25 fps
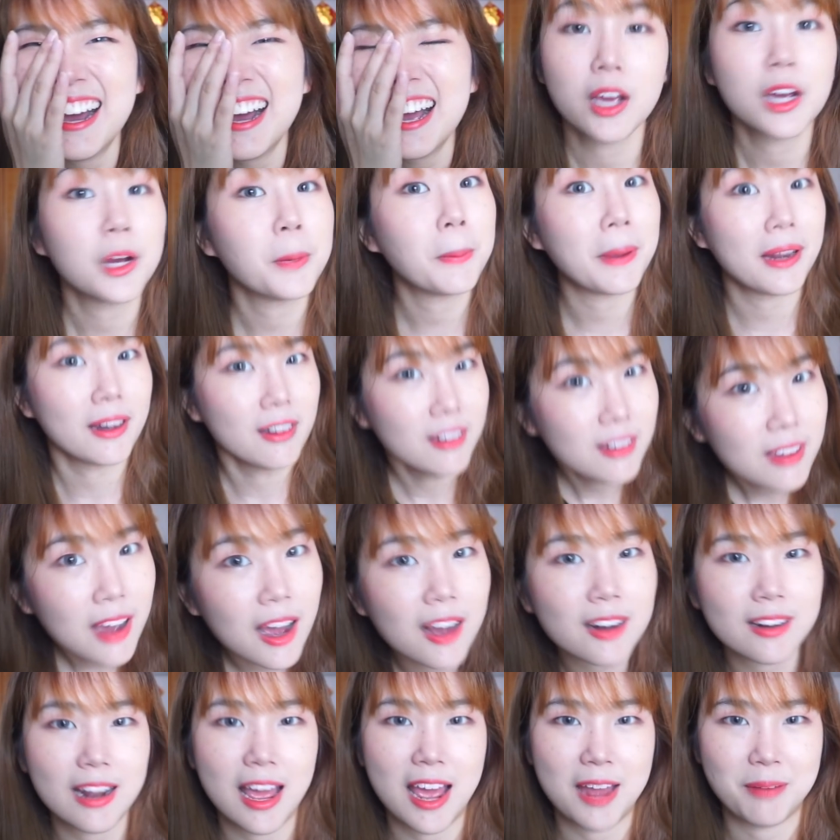คือเพชรเลือก
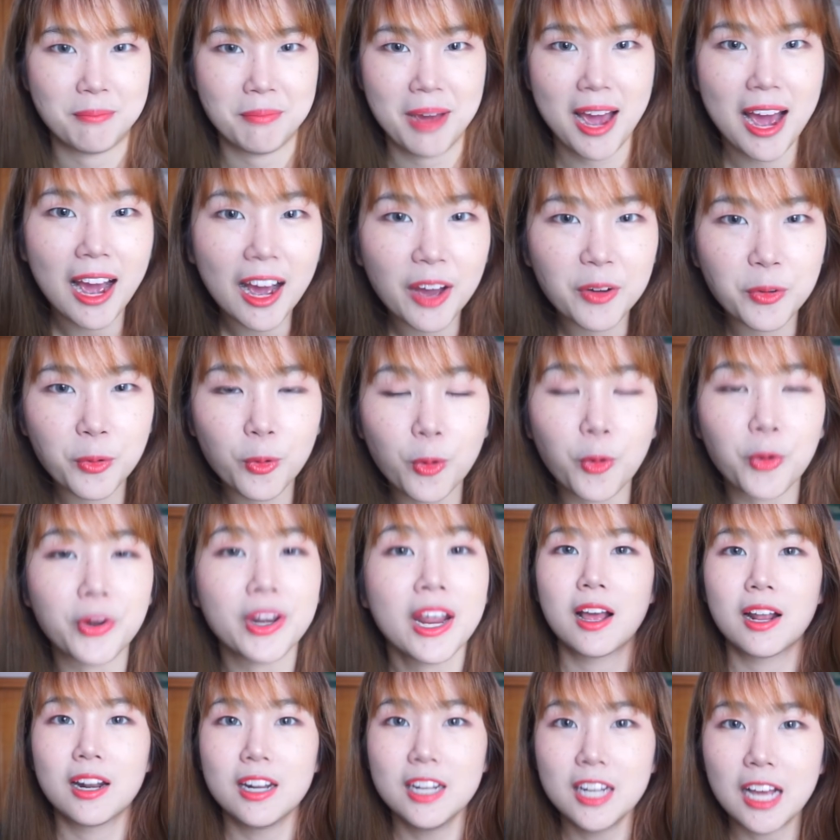นานมากค่ะทุกคน
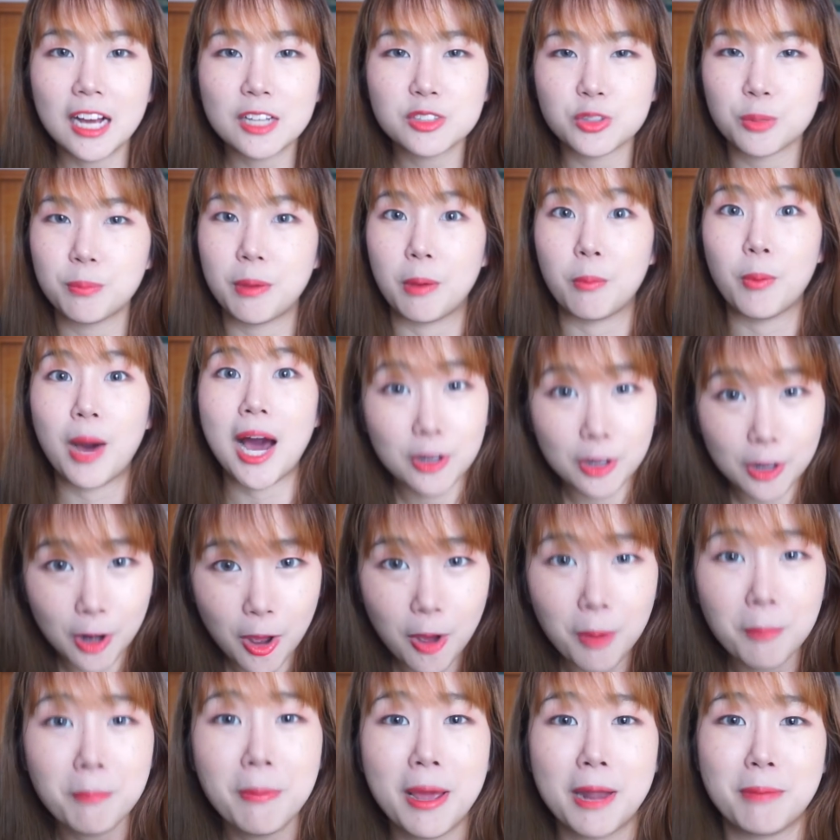เลือกจนแบบว่ากล้อ
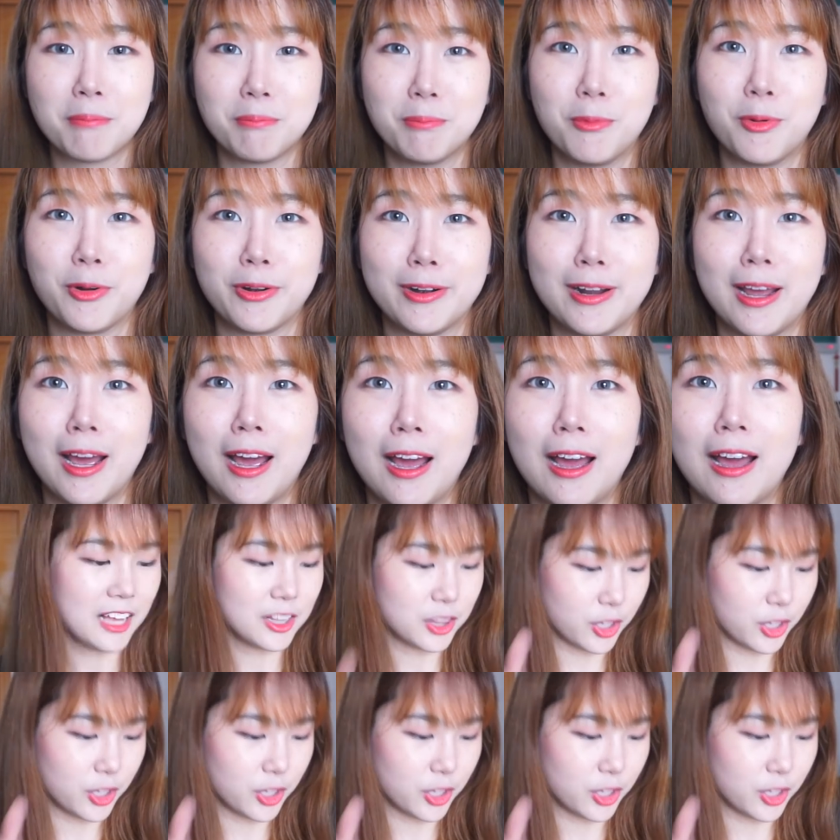งแบตหมดนะคะ